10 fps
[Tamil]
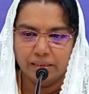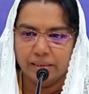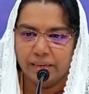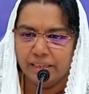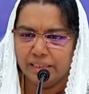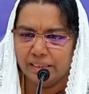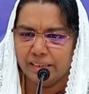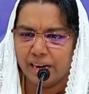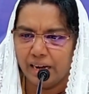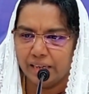நடக்கிற
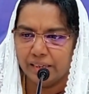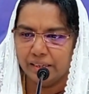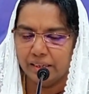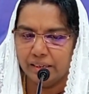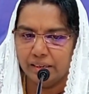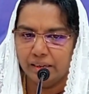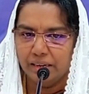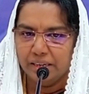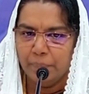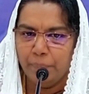காரியங்கள்
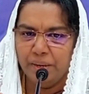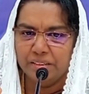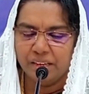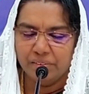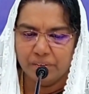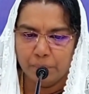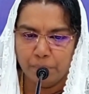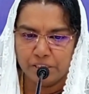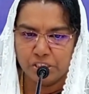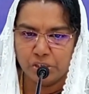எப்படி தேவனை
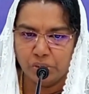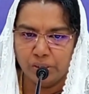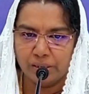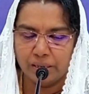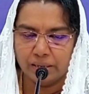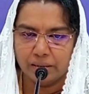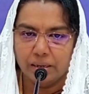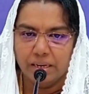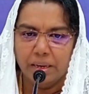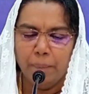பற்றி கொள்கிறார்
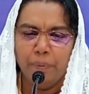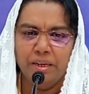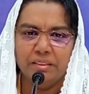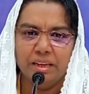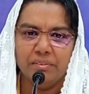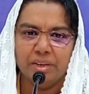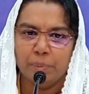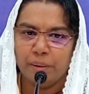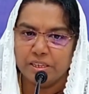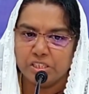எப்படி தேவனை
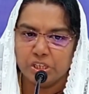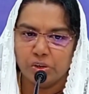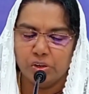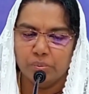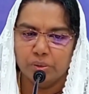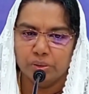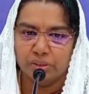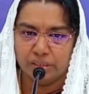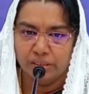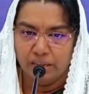பற்றி கொள்ளும் போது
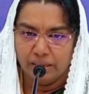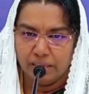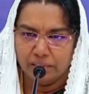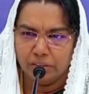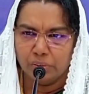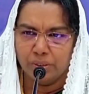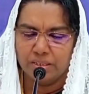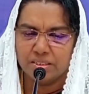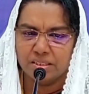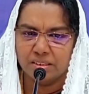கர்த்தருடைய
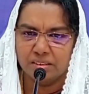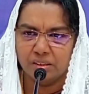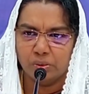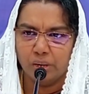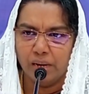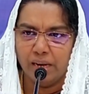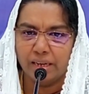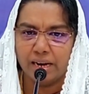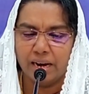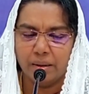
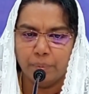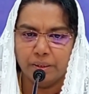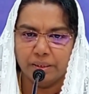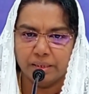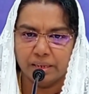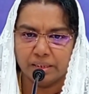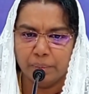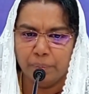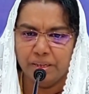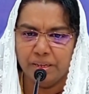சித்தத்திற்குள்ளாக காணப்படுகிறார்
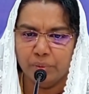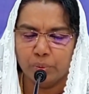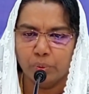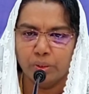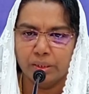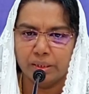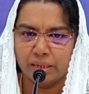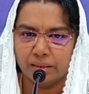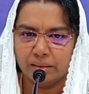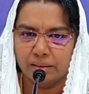எப்படி அவர் ஓடுகிறார்